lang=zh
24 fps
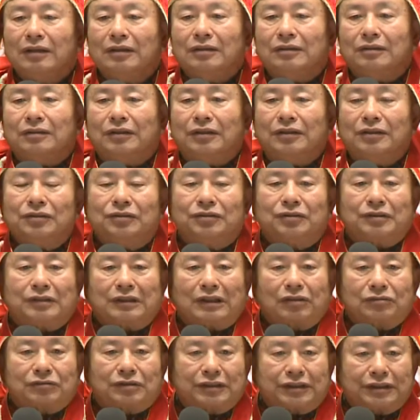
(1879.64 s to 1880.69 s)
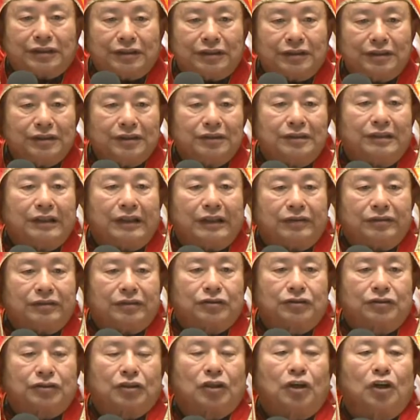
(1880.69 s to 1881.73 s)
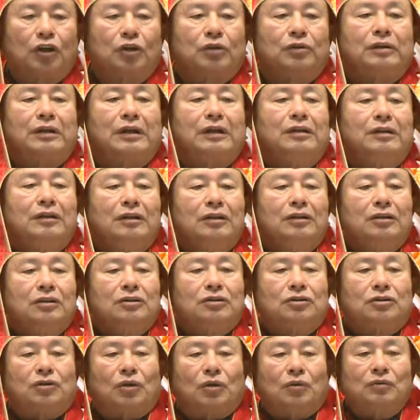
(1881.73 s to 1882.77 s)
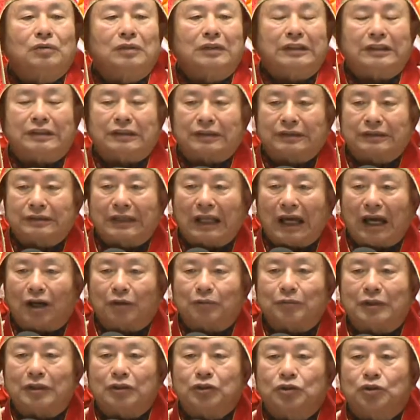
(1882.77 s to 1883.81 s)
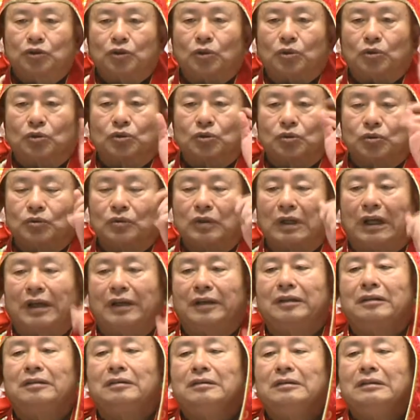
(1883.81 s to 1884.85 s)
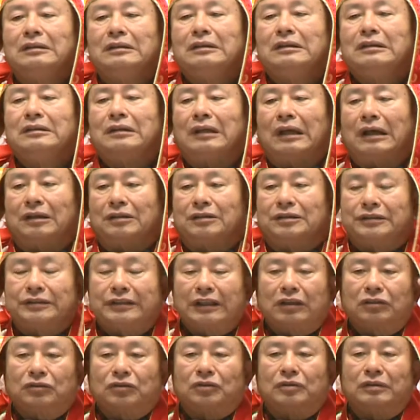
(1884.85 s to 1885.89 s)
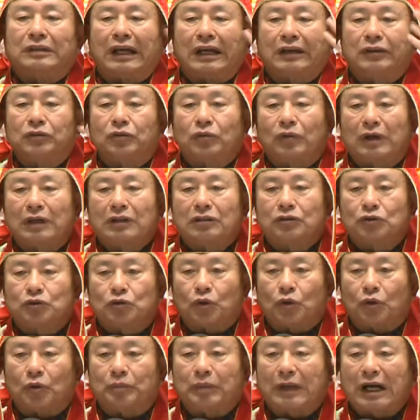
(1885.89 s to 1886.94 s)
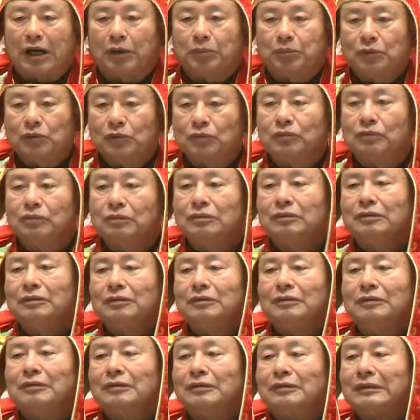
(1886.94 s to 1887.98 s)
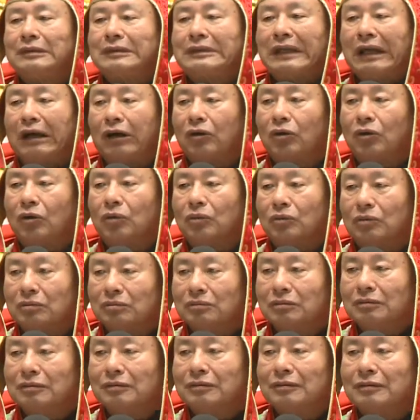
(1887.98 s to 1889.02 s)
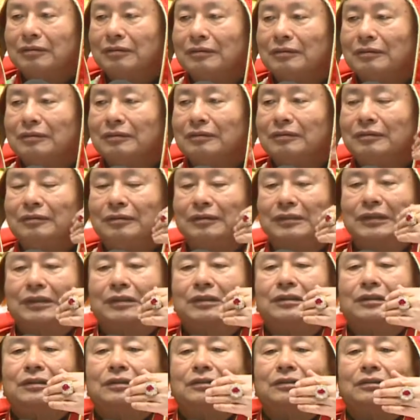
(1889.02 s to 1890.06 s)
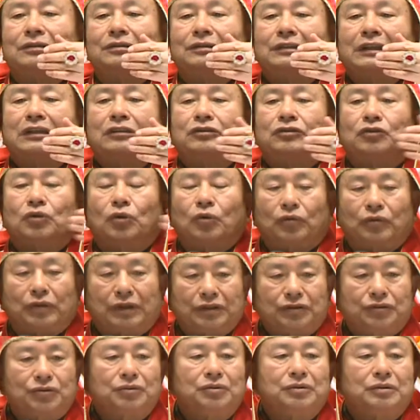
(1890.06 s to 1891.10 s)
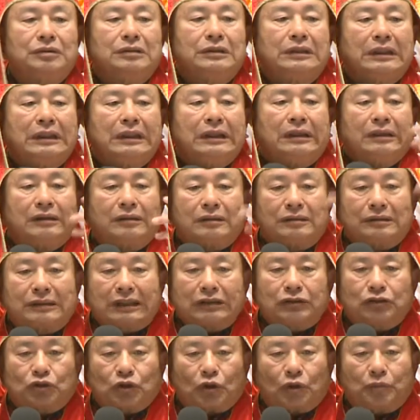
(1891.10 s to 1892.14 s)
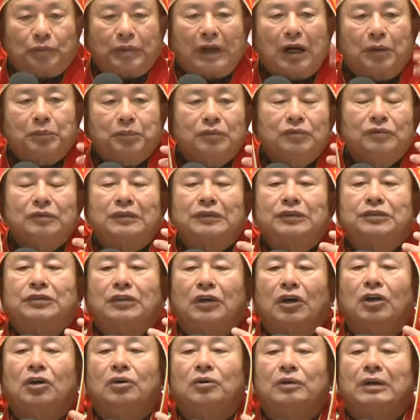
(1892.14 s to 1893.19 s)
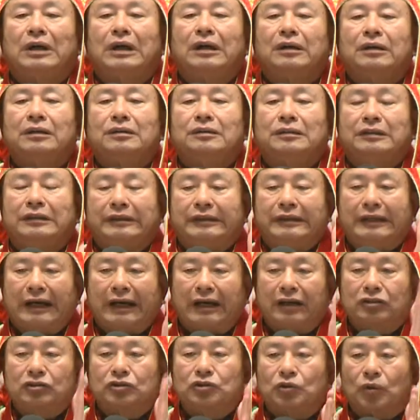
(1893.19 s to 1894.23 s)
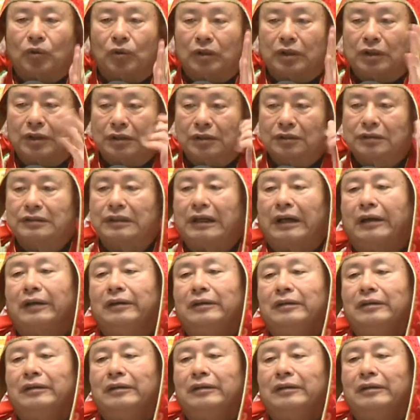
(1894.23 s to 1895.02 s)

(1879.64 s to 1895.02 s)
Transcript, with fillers: 你只要七点的时候啊，从你的大门走出来，啊，向着南方走八步，然后这个再走回去，在走八步的时候啊，你两手合掌，